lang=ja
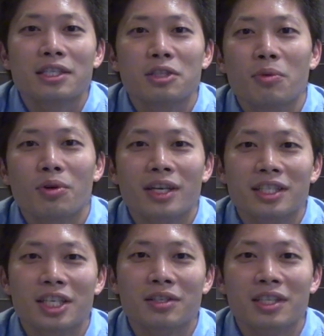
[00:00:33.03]
脂肪が
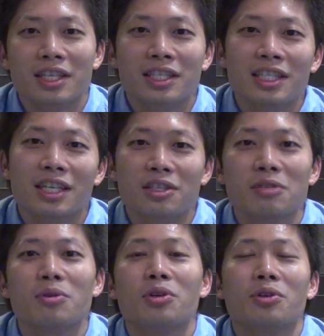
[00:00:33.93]
蓄積しやす
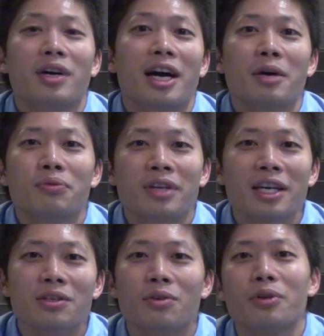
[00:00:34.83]
いものとか不
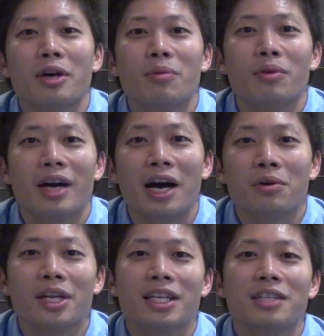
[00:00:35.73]
健康なものが
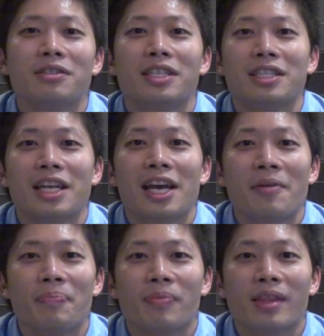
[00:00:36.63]
溢れてるんですね
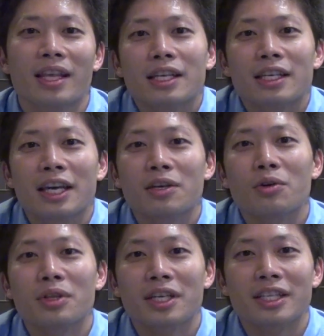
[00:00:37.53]
健
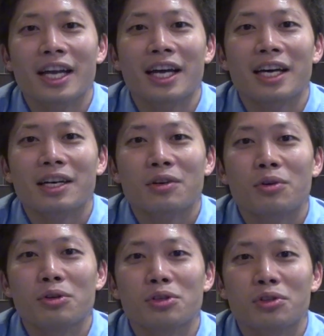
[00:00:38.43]
康的な
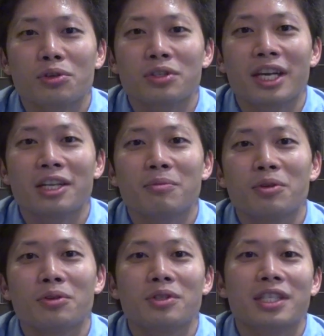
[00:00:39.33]
こういう食材の
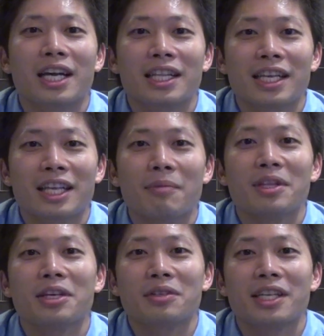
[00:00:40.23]
ものを使って食
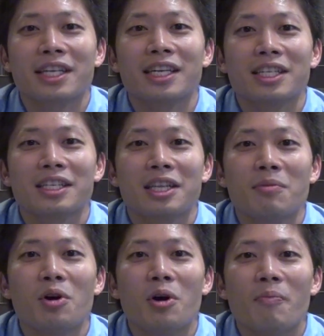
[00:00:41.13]
べてくださいって言っ
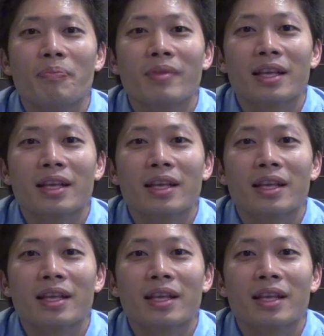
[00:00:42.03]
ても